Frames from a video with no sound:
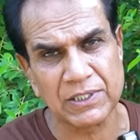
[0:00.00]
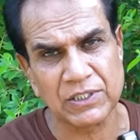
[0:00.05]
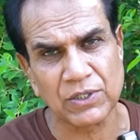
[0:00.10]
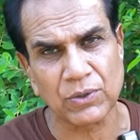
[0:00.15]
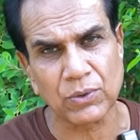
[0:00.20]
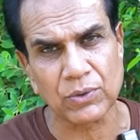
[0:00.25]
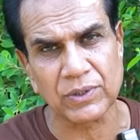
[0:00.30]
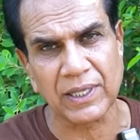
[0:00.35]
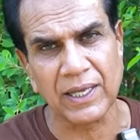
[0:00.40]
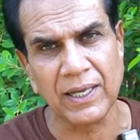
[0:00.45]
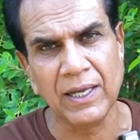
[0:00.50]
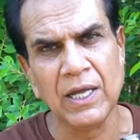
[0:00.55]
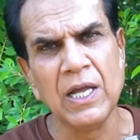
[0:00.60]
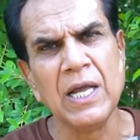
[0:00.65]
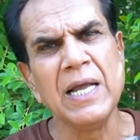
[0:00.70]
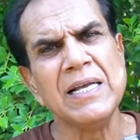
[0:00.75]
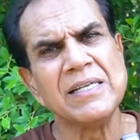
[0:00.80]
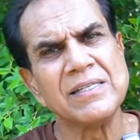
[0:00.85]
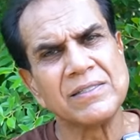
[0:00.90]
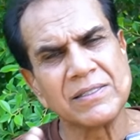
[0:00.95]
बजट होता है
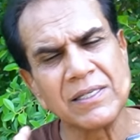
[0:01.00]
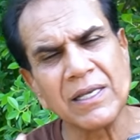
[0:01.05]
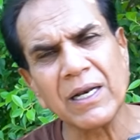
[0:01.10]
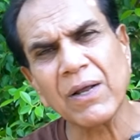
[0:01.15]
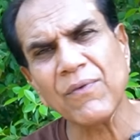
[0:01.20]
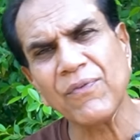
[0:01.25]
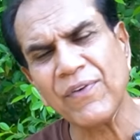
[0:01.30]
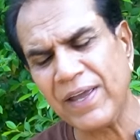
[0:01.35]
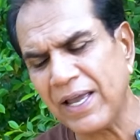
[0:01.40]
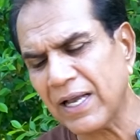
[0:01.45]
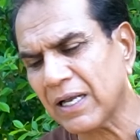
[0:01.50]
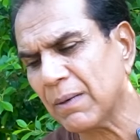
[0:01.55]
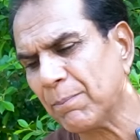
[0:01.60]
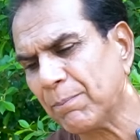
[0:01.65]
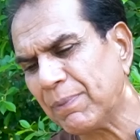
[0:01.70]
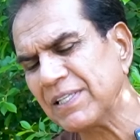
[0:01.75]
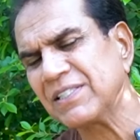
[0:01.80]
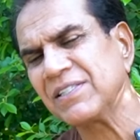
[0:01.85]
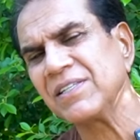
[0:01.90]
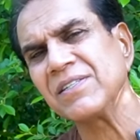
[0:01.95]
सिर्फ एक
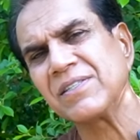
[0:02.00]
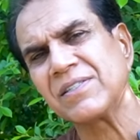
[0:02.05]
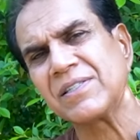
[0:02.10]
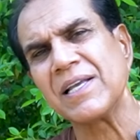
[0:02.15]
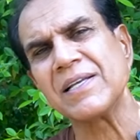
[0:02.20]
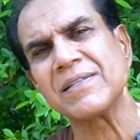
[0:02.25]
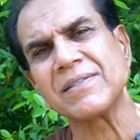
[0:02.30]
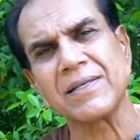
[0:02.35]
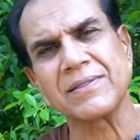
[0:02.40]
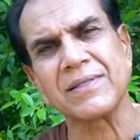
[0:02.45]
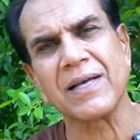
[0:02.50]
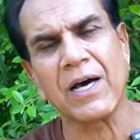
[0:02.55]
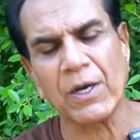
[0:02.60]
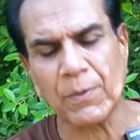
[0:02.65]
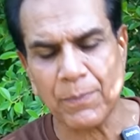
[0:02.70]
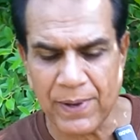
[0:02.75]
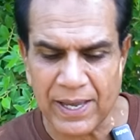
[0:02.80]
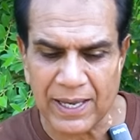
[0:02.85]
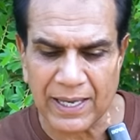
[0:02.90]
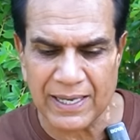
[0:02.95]
पच्चीस तीस हज़ार
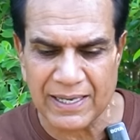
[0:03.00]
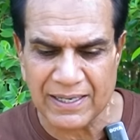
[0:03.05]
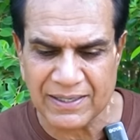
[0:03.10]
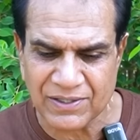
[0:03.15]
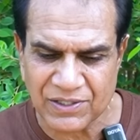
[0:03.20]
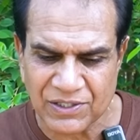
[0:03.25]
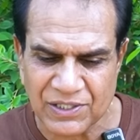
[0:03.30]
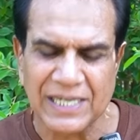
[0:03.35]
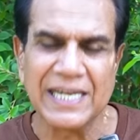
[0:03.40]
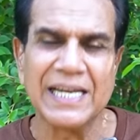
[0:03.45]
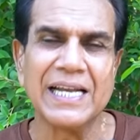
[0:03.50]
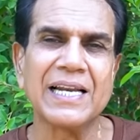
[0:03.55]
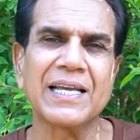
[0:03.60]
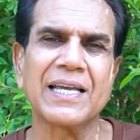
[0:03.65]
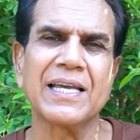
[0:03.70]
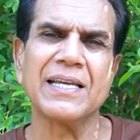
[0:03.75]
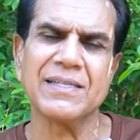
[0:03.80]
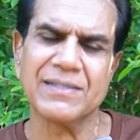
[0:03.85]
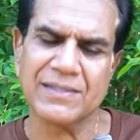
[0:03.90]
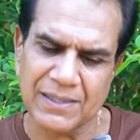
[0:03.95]
रुपये की स्टील
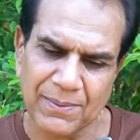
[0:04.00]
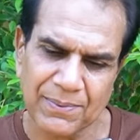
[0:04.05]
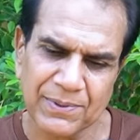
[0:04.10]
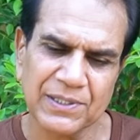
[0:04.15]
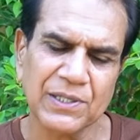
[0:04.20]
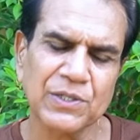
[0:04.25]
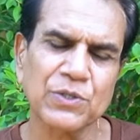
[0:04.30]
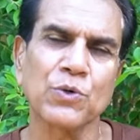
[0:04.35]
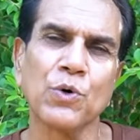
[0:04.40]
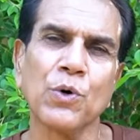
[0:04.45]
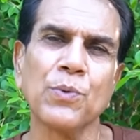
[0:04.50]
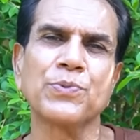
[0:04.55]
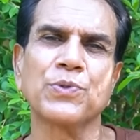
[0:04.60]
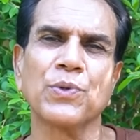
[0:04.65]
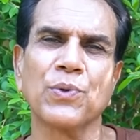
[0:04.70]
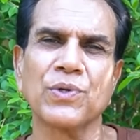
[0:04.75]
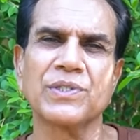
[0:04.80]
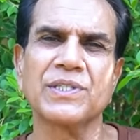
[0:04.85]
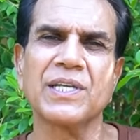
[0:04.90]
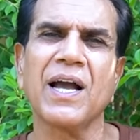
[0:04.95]
की ज़बरदस्त
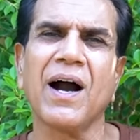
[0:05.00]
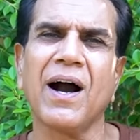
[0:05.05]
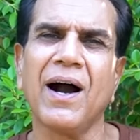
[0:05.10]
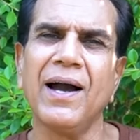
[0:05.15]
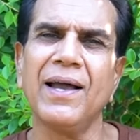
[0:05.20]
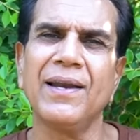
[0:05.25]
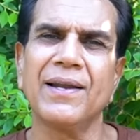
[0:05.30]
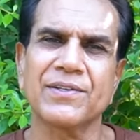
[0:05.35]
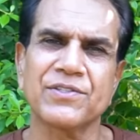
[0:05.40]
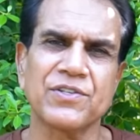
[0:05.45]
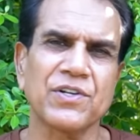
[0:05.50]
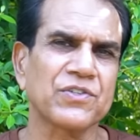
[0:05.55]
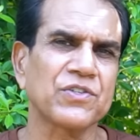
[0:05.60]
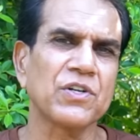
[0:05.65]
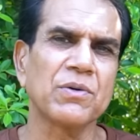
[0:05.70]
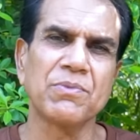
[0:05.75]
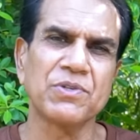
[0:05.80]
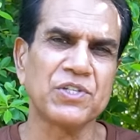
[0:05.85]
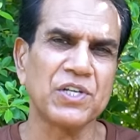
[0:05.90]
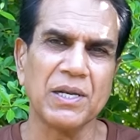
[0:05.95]
खूबसूरत सी आयल
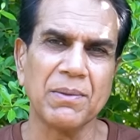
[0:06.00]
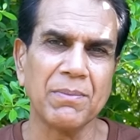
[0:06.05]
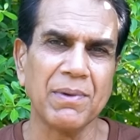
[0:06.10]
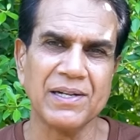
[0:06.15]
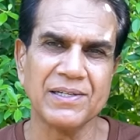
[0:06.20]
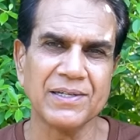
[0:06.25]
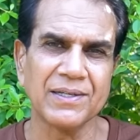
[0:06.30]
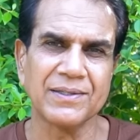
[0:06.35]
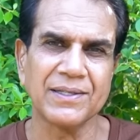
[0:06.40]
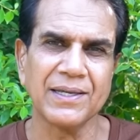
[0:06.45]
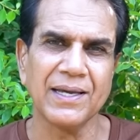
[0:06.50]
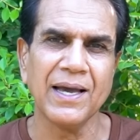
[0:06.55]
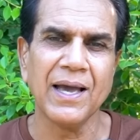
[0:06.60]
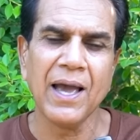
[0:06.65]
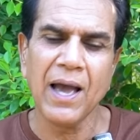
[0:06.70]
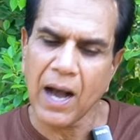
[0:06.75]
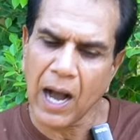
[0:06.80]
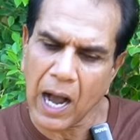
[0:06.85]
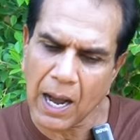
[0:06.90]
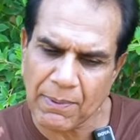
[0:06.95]
एक्सट्रैक्शन मशीन मिल जाती है
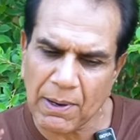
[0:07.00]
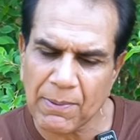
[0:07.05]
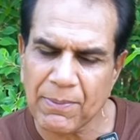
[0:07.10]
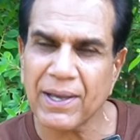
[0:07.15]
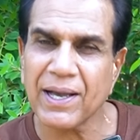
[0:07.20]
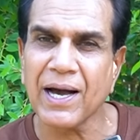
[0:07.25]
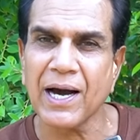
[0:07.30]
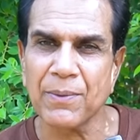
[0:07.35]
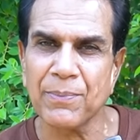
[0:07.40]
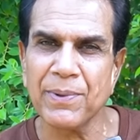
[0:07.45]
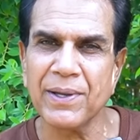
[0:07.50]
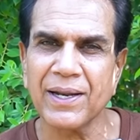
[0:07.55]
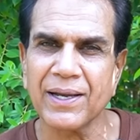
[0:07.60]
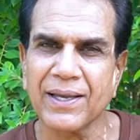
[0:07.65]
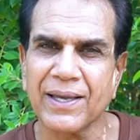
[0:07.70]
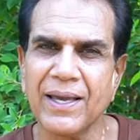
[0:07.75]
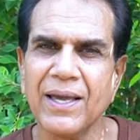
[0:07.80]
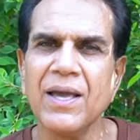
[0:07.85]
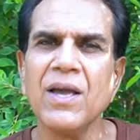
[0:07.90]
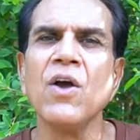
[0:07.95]
आप अपने घर में
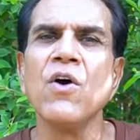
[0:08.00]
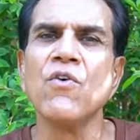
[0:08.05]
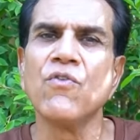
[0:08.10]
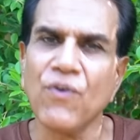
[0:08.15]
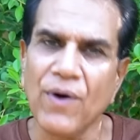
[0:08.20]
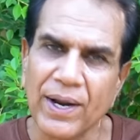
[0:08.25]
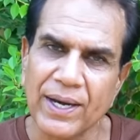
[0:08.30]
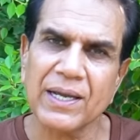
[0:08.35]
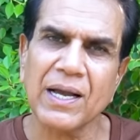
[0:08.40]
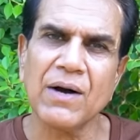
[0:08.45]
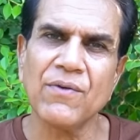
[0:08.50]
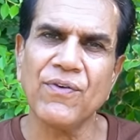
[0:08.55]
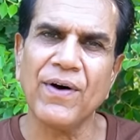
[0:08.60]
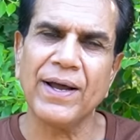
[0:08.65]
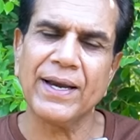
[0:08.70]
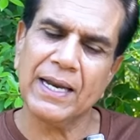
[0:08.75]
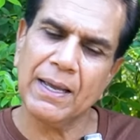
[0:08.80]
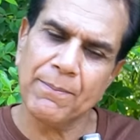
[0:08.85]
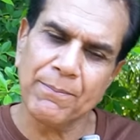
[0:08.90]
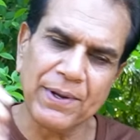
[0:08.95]
रखें फ़न का
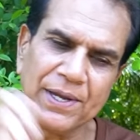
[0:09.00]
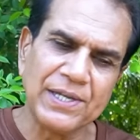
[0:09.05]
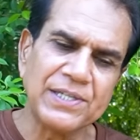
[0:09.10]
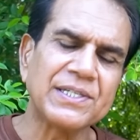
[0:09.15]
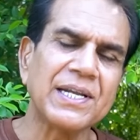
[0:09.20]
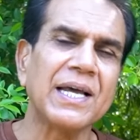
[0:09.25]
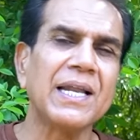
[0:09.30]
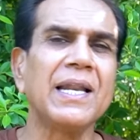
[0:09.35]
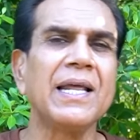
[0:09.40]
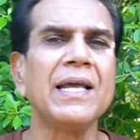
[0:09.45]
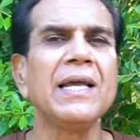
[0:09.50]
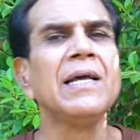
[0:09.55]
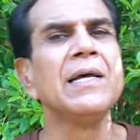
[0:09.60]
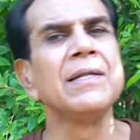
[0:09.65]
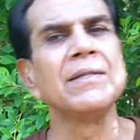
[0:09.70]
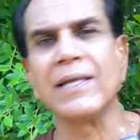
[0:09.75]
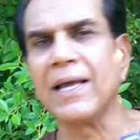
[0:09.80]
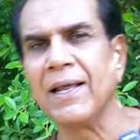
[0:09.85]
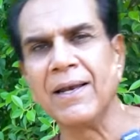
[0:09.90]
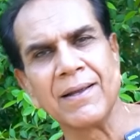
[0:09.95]
फ़न है बीज ले लें
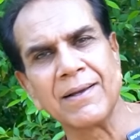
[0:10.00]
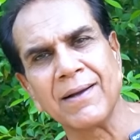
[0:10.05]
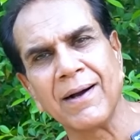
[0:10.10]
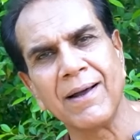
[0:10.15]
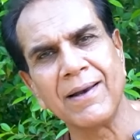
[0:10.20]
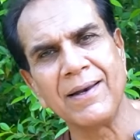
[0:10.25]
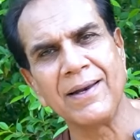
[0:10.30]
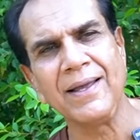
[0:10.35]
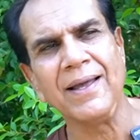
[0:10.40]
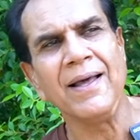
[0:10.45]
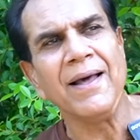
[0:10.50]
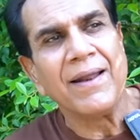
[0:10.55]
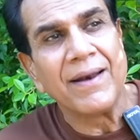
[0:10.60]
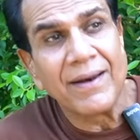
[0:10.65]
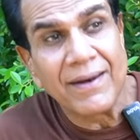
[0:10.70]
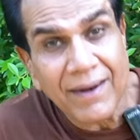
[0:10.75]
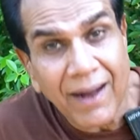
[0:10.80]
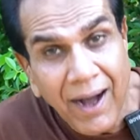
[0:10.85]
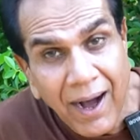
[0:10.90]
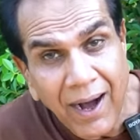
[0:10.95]
तेल निकाल लें
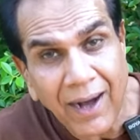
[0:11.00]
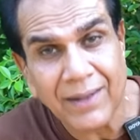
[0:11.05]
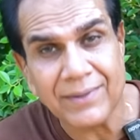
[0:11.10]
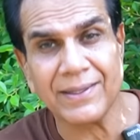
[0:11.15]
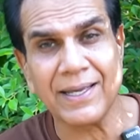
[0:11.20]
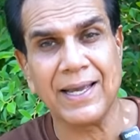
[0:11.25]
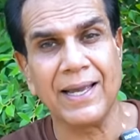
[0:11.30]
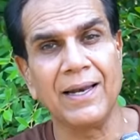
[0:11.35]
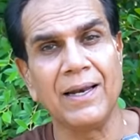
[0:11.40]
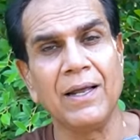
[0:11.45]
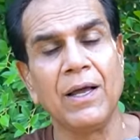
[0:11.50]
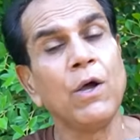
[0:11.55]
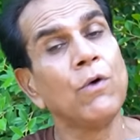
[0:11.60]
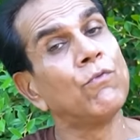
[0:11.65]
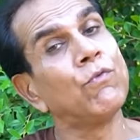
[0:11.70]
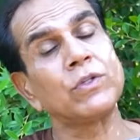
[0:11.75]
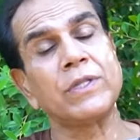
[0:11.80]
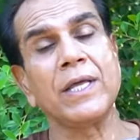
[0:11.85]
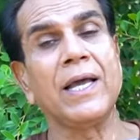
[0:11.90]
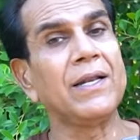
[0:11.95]
रा तेल
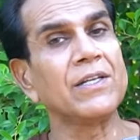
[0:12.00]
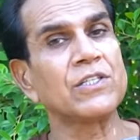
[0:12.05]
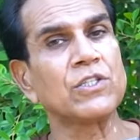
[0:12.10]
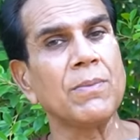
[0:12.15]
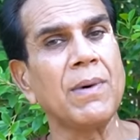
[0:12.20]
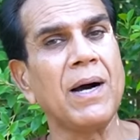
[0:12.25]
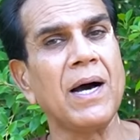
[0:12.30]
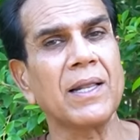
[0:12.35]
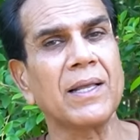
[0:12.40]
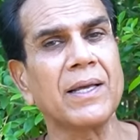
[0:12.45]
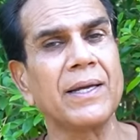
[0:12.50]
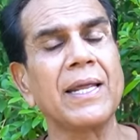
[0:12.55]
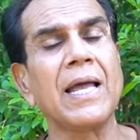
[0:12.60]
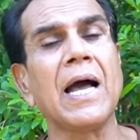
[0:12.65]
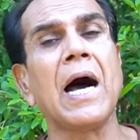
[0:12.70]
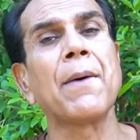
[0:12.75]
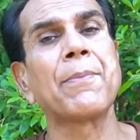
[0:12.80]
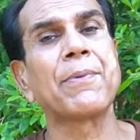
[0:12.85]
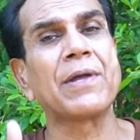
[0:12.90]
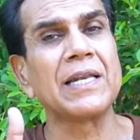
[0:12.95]
वो तेल इस्तेमाल करें
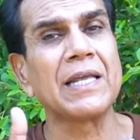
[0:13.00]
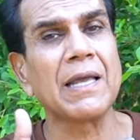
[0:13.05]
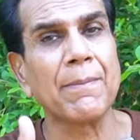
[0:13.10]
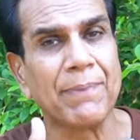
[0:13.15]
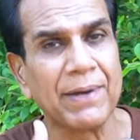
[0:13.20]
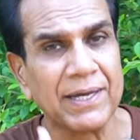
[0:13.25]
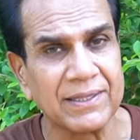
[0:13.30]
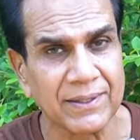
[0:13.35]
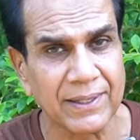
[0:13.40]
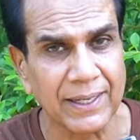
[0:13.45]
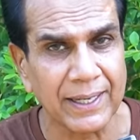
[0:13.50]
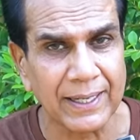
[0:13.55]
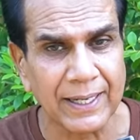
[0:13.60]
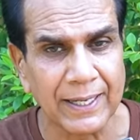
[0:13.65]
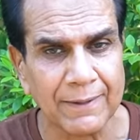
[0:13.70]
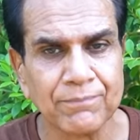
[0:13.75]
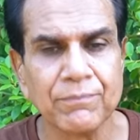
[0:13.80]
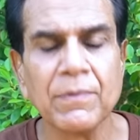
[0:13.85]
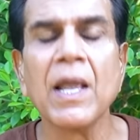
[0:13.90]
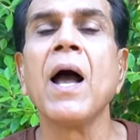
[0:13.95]
आपके लिए बेहतरीन
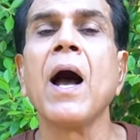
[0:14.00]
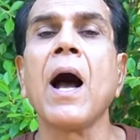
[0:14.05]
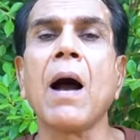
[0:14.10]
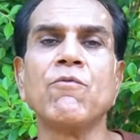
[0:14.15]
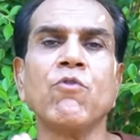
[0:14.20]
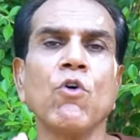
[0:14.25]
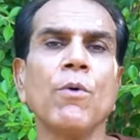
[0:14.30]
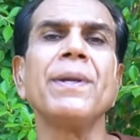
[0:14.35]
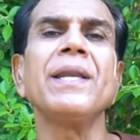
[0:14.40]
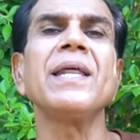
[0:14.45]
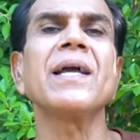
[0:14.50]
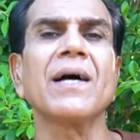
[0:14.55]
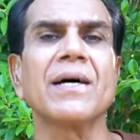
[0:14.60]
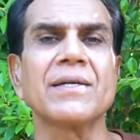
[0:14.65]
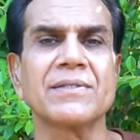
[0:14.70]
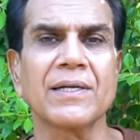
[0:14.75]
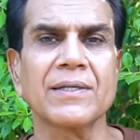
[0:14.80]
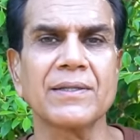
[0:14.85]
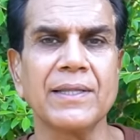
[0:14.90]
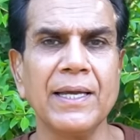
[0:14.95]
है अब वो भी नहीं
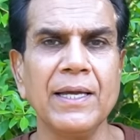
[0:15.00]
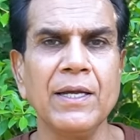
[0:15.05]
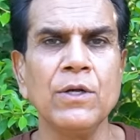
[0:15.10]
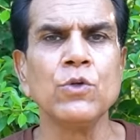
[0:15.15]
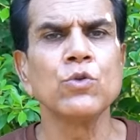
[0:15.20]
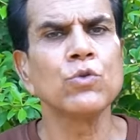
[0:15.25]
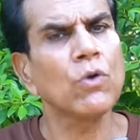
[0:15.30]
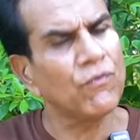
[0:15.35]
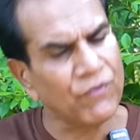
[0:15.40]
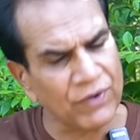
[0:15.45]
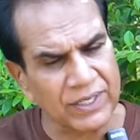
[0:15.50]
कर सकते तो